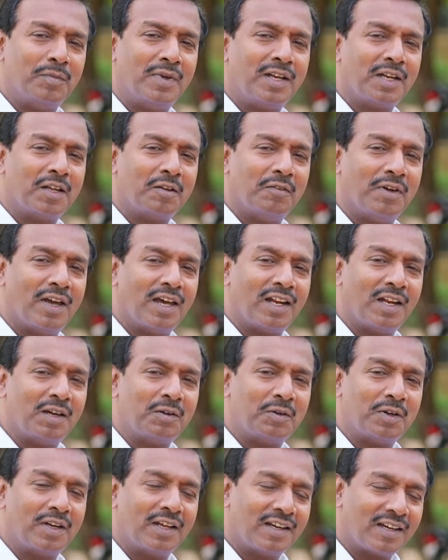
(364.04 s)
আপনি যা
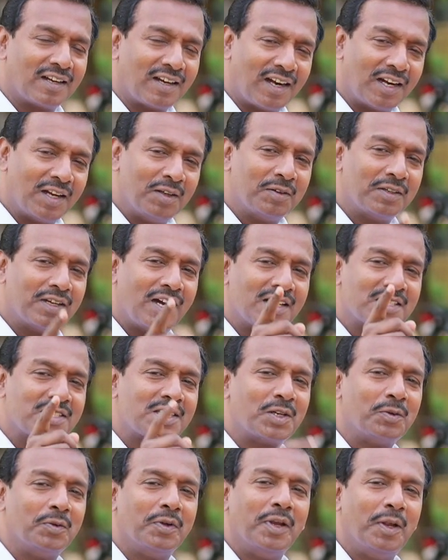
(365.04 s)
কাজ করবেন ঈশ্বর
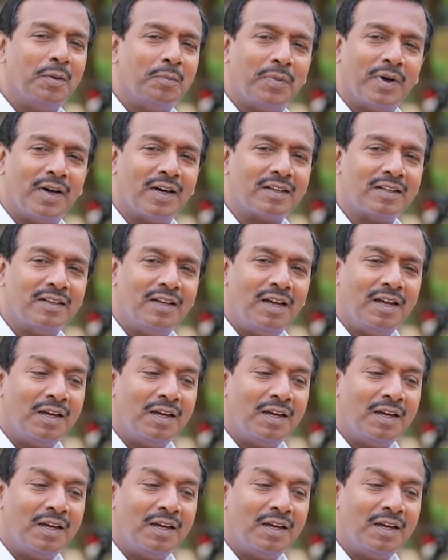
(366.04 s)
আশীর্বাদ দেবেন